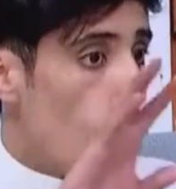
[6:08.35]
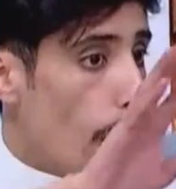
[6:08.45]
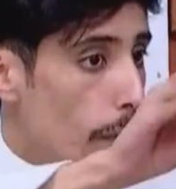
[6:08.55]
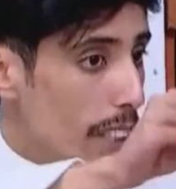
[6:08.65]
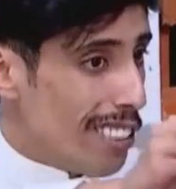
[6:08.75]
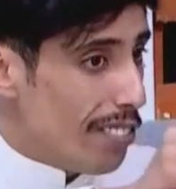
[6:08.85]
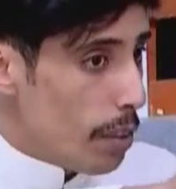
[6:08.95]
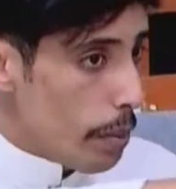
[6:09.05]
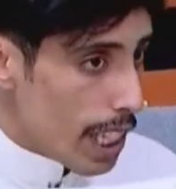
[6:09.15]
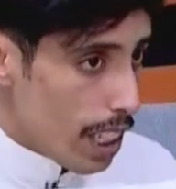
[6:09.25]
و50%
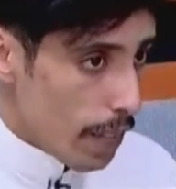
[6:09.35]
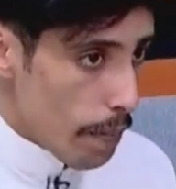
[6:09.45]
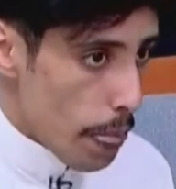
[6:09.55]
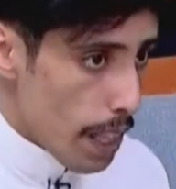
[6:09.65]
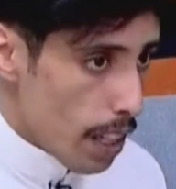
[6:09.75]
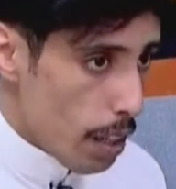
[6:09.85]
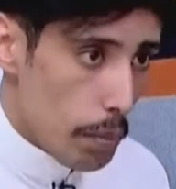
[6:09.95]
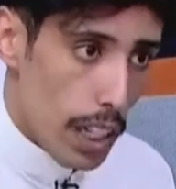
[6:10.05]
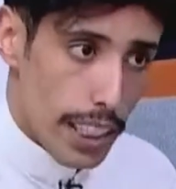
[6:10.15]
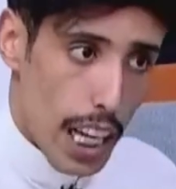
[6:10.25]
من
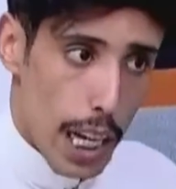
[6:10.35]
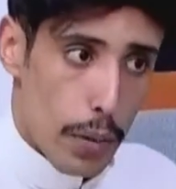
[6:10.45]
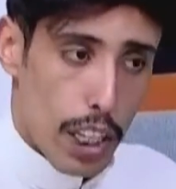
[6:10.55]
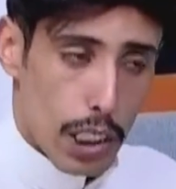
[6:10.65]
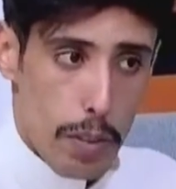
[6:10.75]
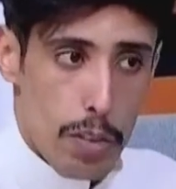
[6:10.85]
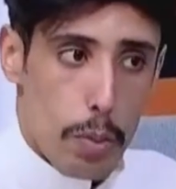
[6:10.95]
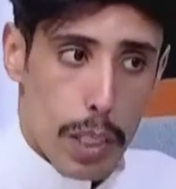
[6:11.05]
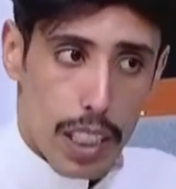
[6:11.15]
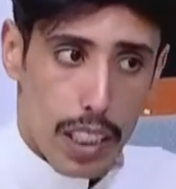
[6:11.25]
الاداره ولا 70%
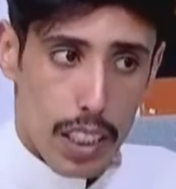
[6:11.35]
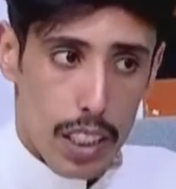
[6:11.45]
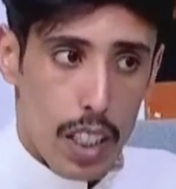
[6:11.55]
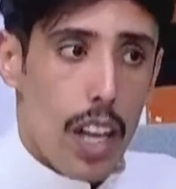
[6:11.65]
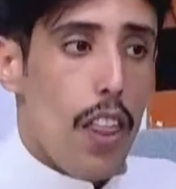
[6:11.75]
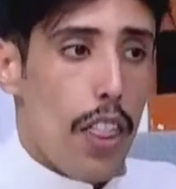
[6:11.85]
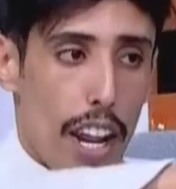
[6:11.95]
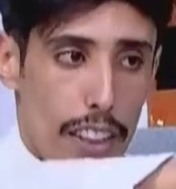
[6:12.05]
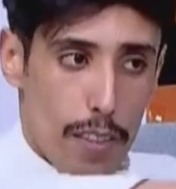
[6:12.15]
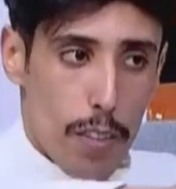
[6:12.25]
طيب
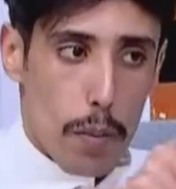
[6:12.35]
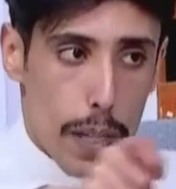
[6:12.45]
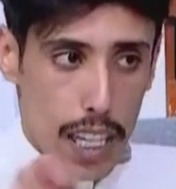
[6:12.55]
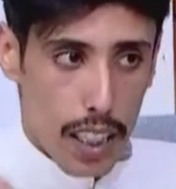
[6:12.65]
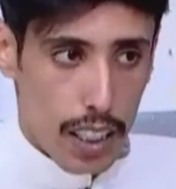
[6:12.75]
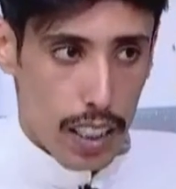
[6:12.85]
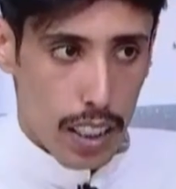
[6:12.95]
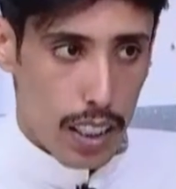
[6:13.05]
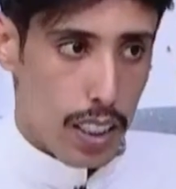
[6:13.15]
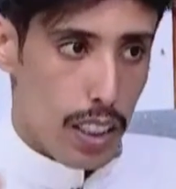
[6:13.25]
30%
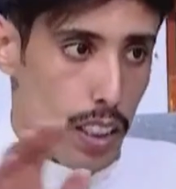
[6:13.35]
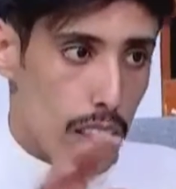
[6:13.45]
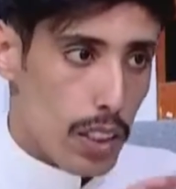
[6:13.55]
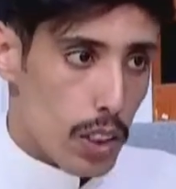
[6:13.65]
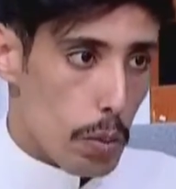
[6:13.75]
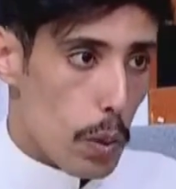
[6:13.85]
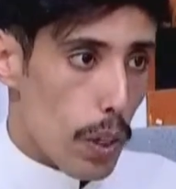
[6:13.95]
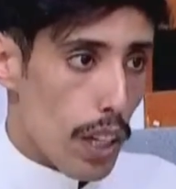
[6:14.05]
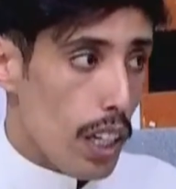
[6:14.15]
جمهور جمهور